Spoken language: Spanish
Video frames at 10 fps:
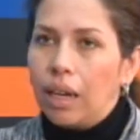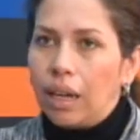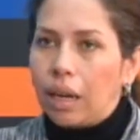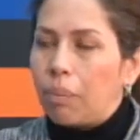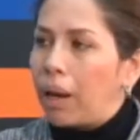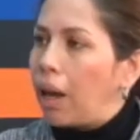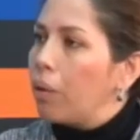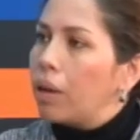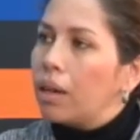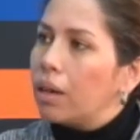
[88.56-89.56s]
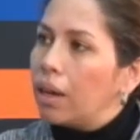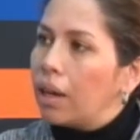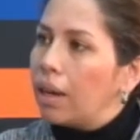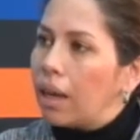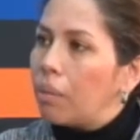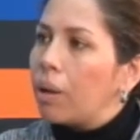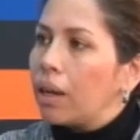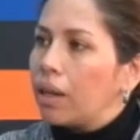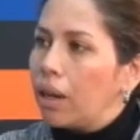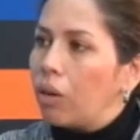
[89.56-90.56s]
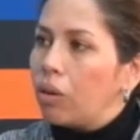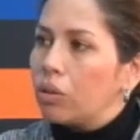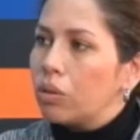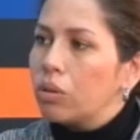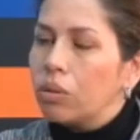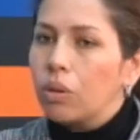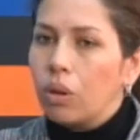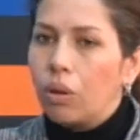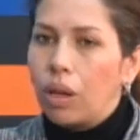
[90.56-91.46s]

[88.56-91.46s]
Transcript: reparado en, nada para que los, los